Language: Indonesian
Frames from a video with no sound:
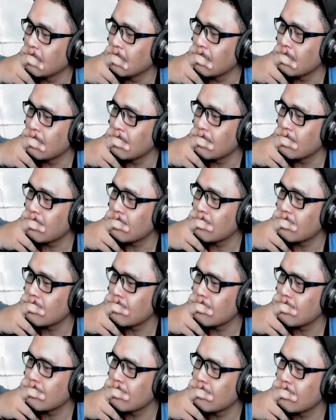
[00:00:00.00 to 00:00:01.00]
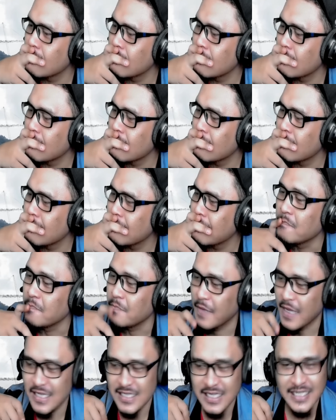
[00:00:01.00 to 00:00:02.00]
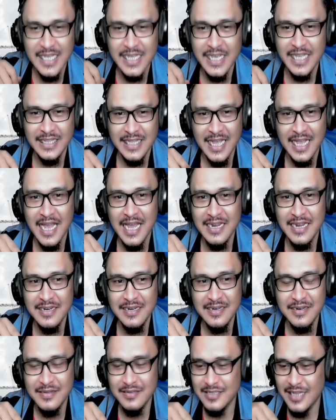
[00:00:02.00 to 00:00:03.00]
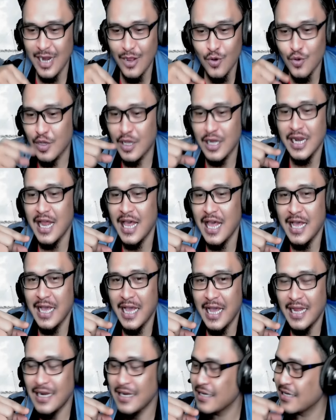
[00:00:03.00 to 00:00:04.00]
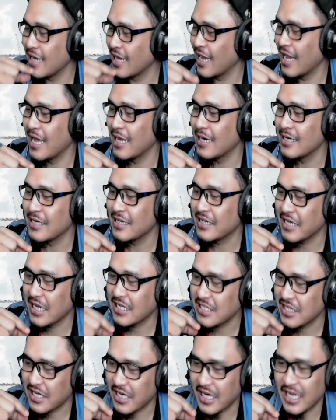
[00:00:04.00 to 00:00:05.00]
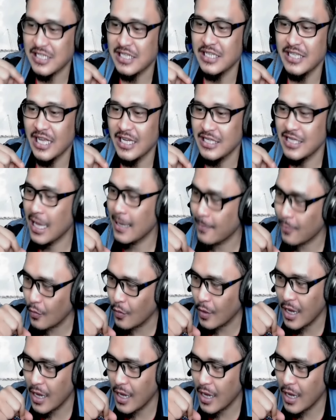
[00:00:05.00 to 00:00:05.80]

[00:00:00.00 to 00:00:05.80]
Uh. Biasanya kita kan selalu gelak kan dengan reaction-reaction yang dia